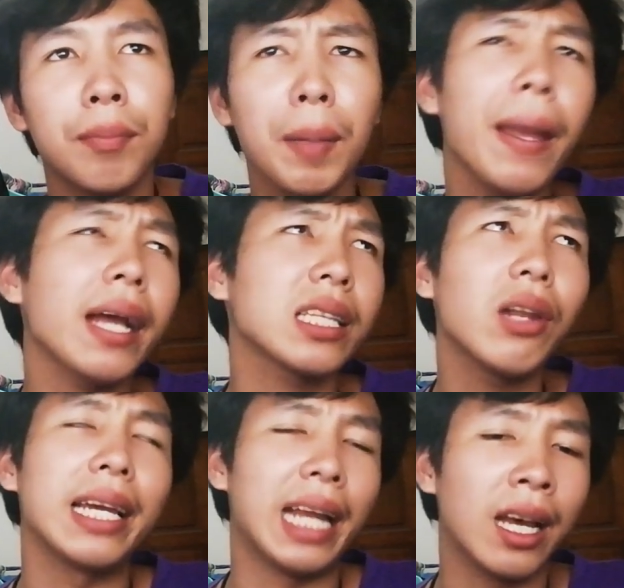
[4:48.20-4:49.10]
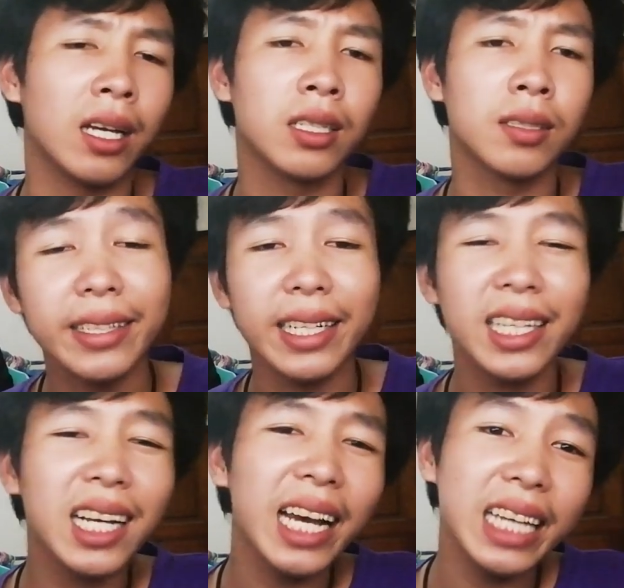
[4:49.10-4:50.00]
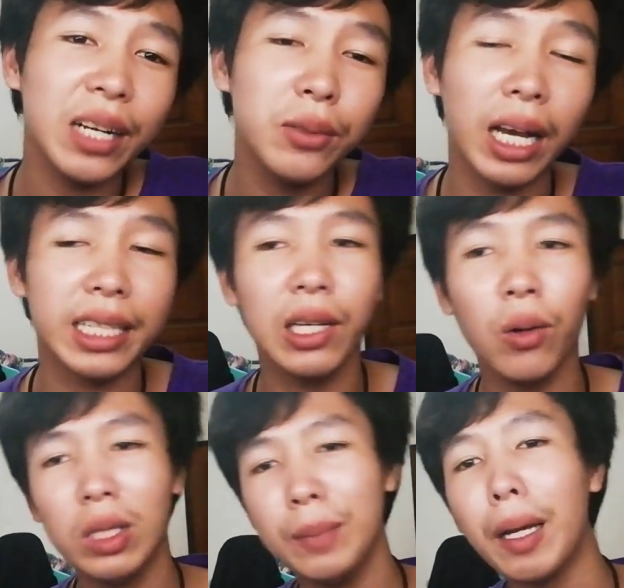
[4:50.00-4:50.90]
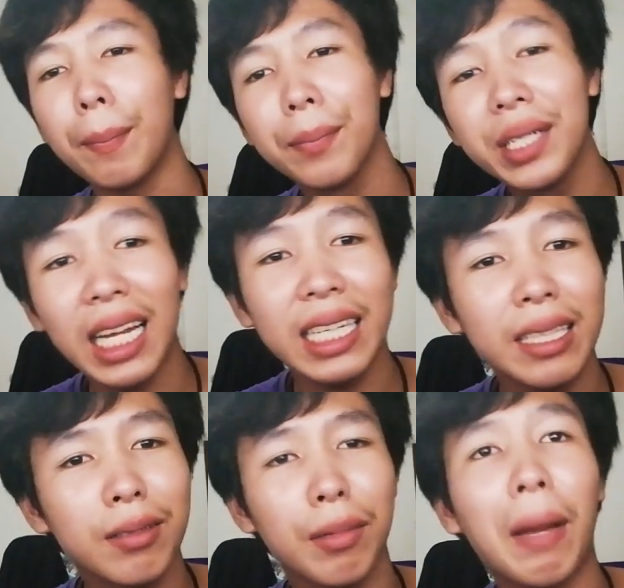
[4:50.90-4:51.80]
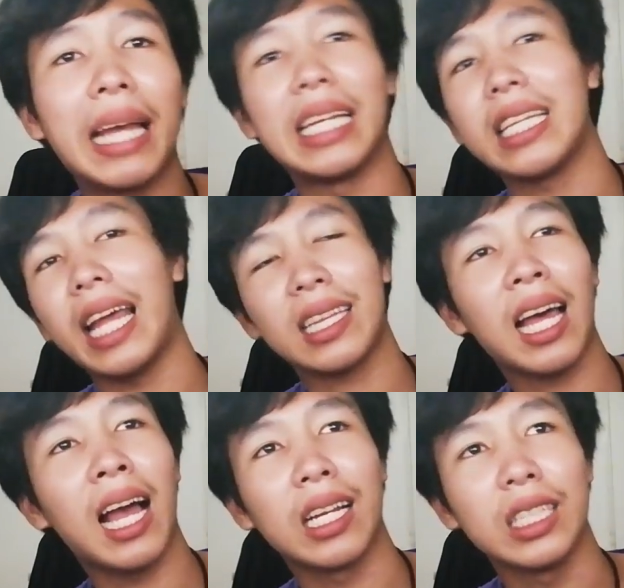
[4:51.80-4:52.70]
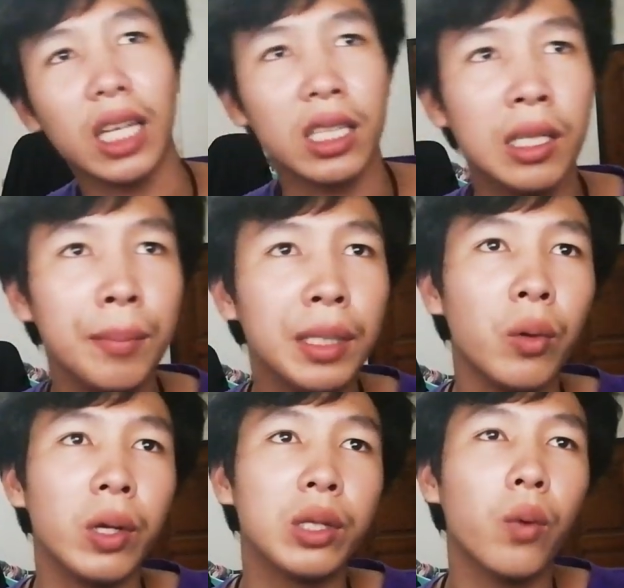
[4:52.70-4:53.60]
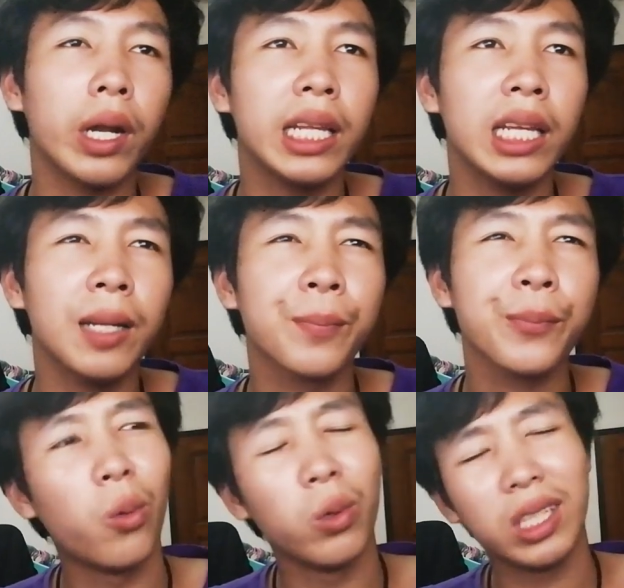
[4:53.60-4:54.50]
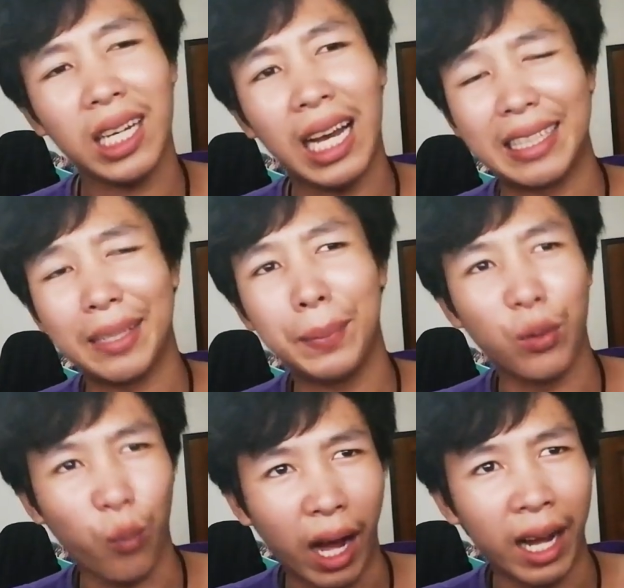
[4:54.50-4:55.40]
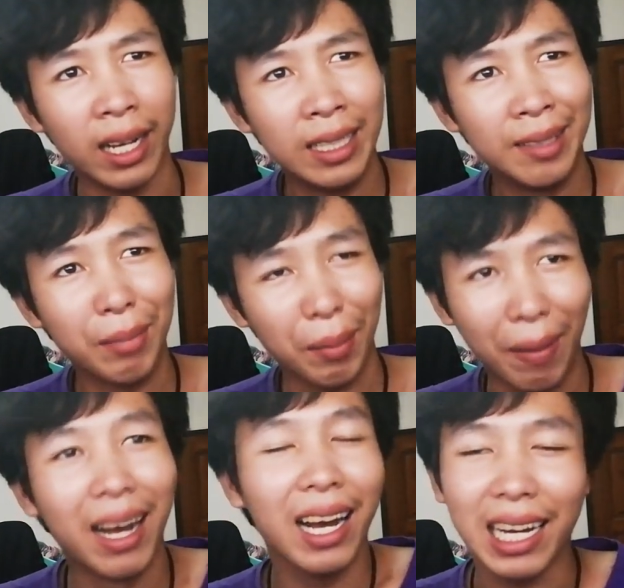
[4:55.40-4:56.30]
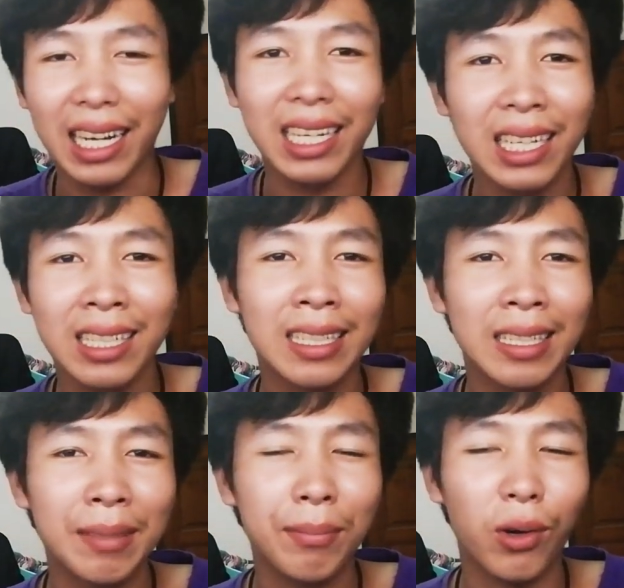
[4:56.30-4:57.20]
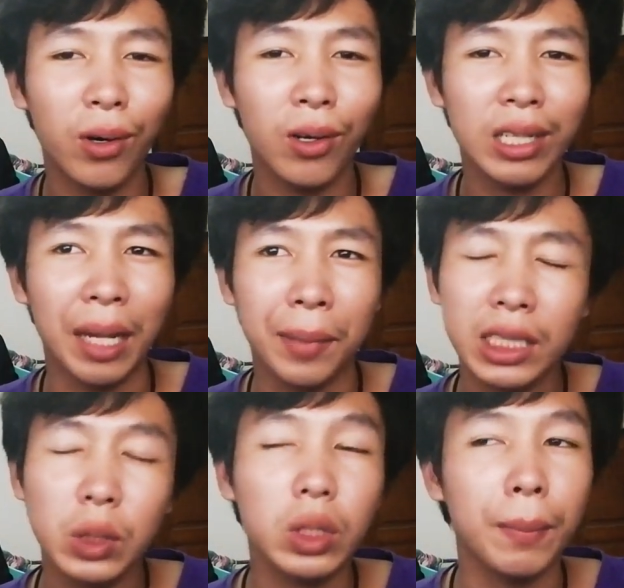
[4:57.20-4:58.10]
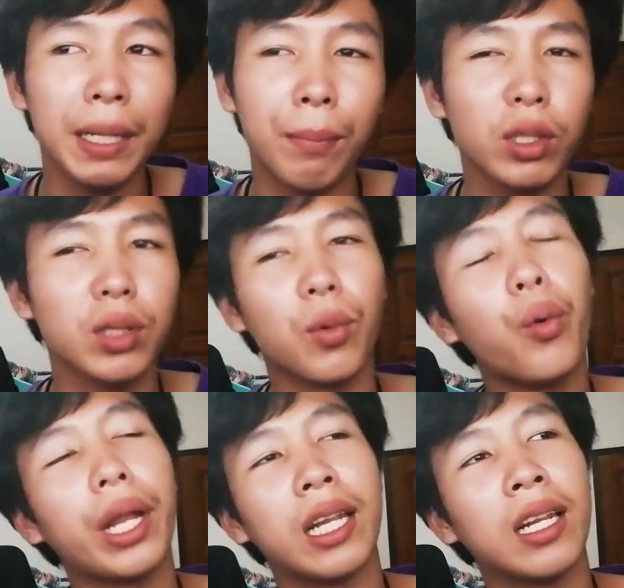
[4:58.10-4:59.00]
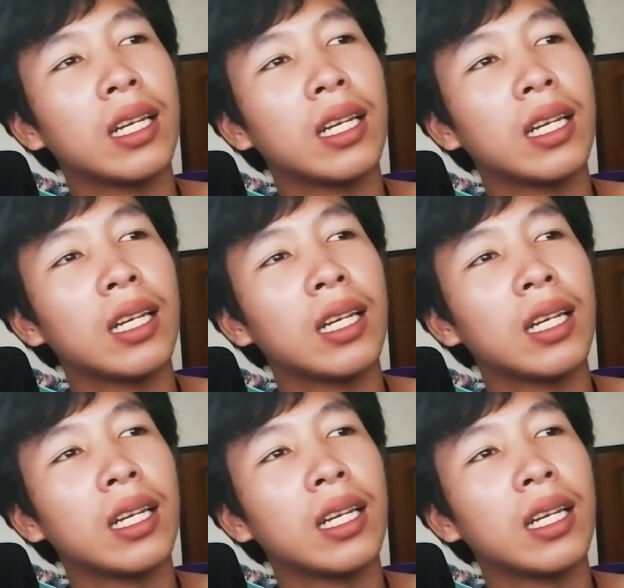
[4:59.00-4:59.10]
ไม่แปลกเท่าไหร่นะแต่ถ้าใครอยากดูหนังฮีโร่ที่แบบมีอะไรใหม่ ๆ แตกต่างจากที่มีอยู่ในทุกวันนี้คุณก็อาจจะผิดหวังมากๆ เพราะหนังมันก็สุดสำเร็จพอสมควร